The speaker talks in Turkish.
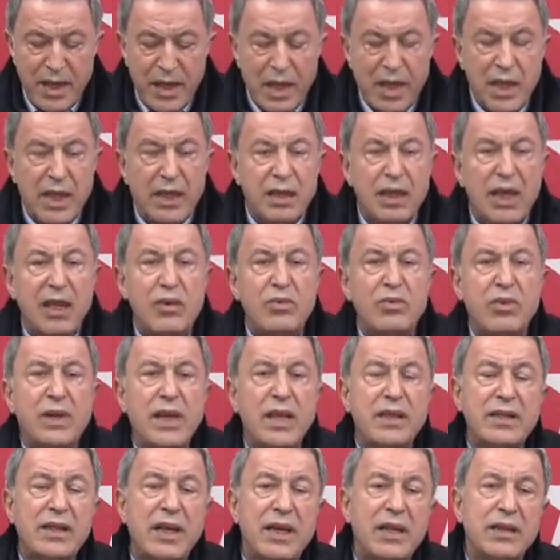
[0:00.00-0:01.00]
Tabi bu
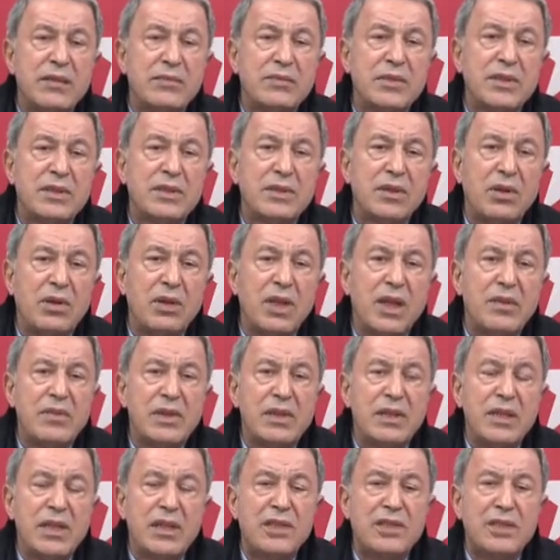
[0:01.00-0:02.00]
arada biz
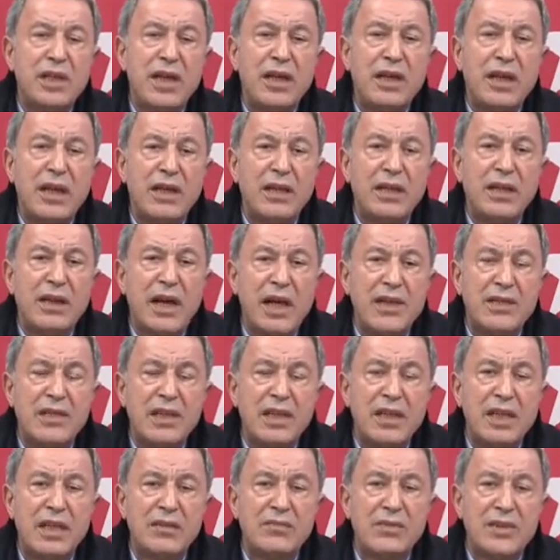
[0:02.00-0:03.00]
olabildiğince e,
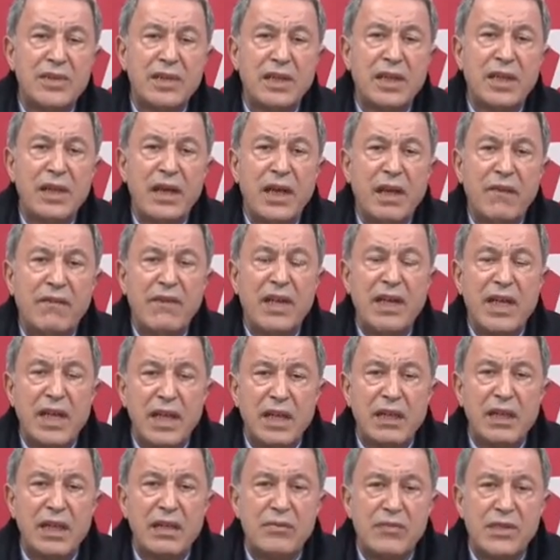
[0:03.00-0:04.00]
hastalarımızı ve
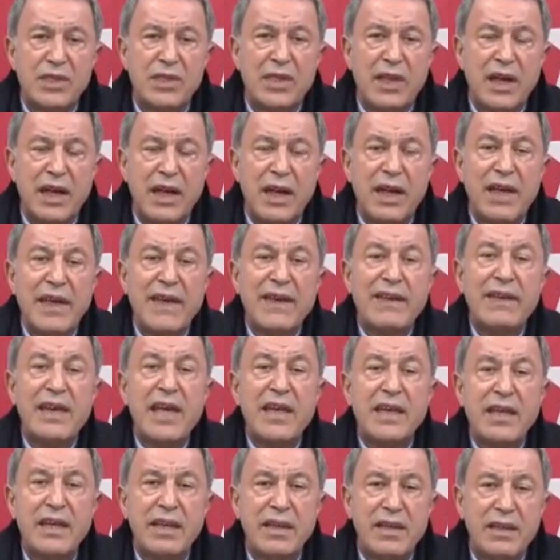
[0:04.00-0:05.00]
yaralarımızı da
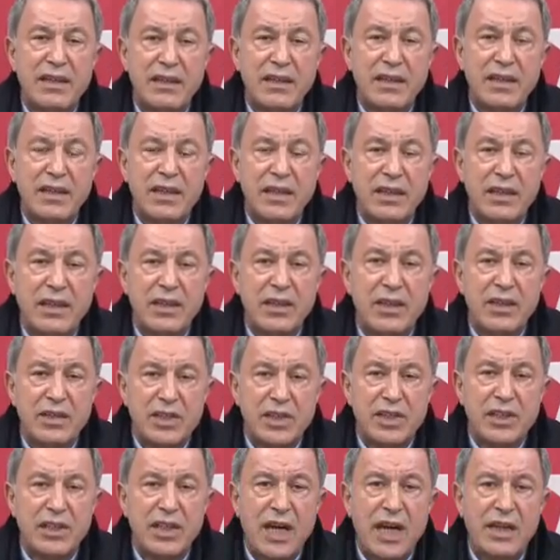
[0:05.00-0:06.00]
geri e,
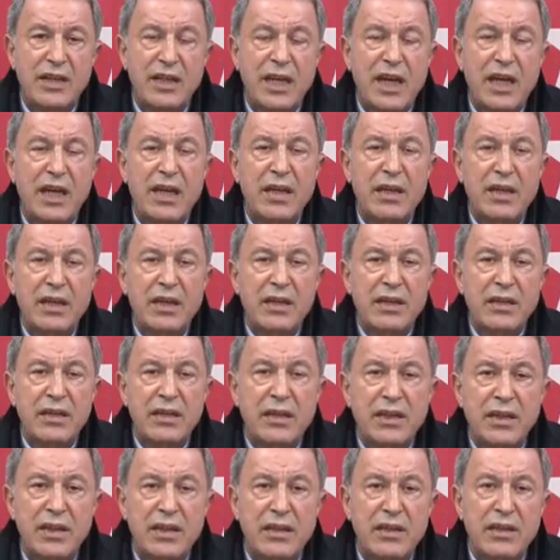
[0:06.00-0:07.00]
gidişlerde e,
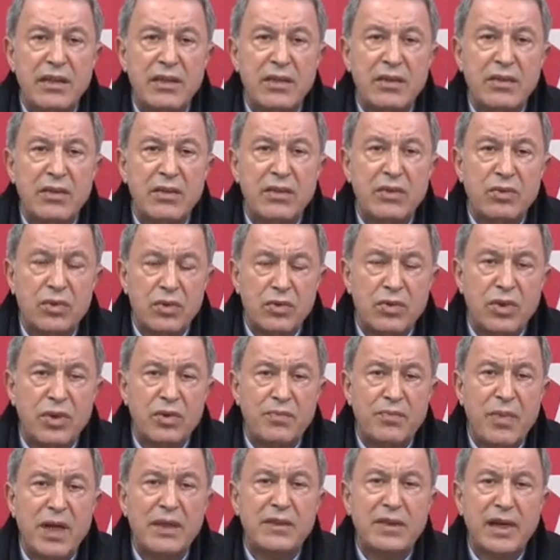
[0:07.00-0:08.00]
yurt
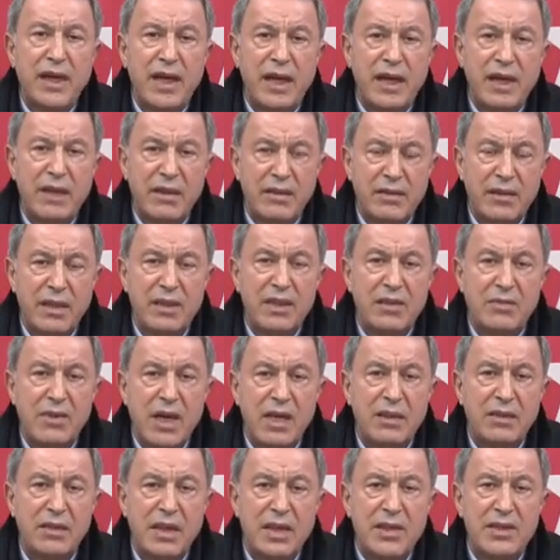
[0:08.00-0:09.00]
batıya
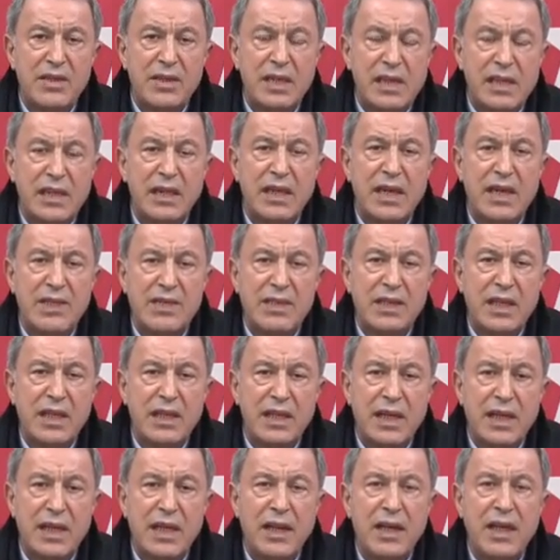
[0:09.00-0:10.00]
taşımaktayız. ilgili
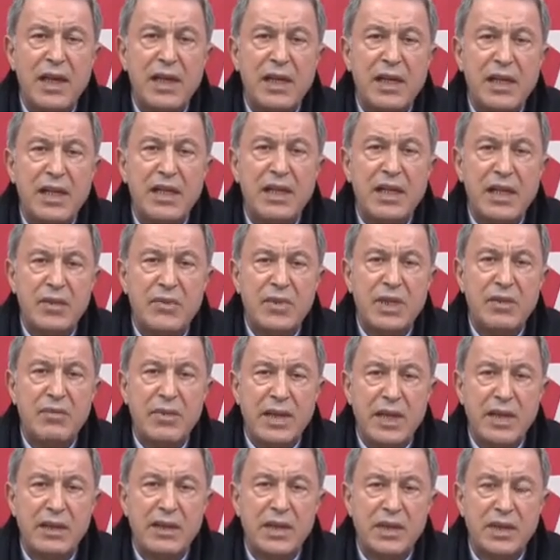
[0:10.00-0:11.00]
hastanelere, ilgili
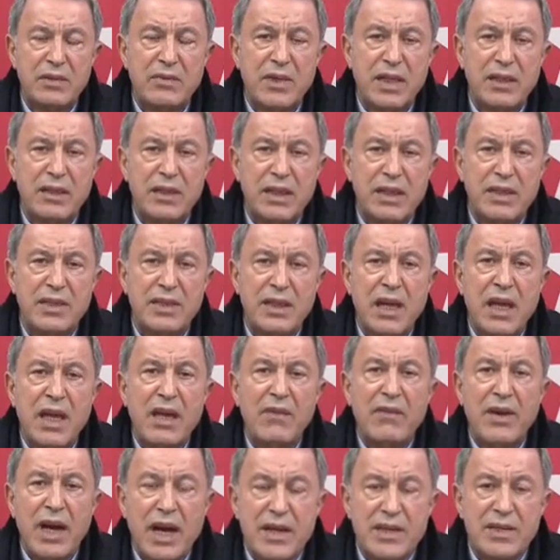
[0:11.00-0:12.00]
birimlere taşımaktayız.
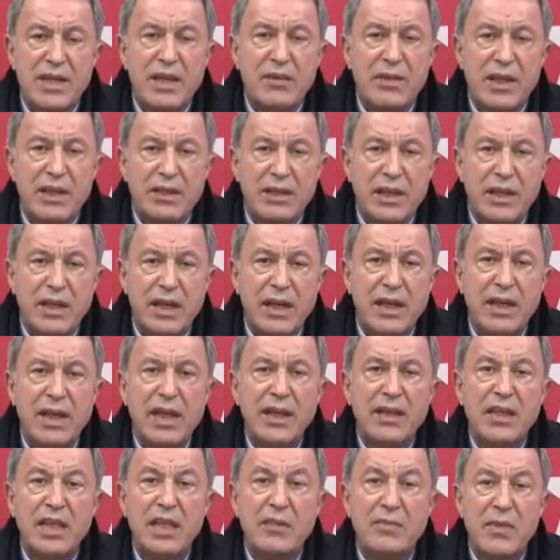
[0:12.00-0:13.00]
Ve aynı zamanda da
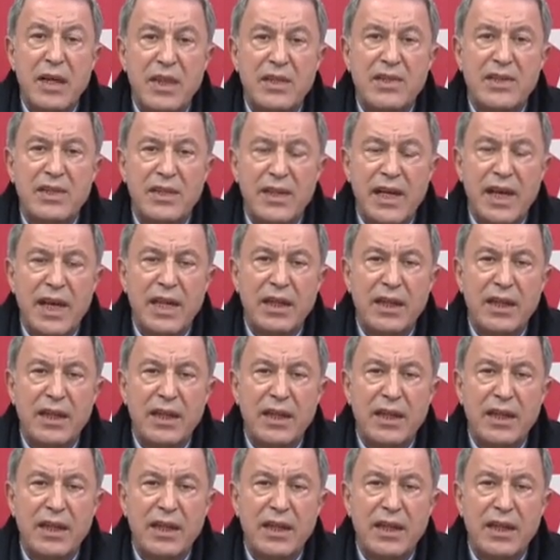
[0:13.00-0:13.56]
gitmek isteyen,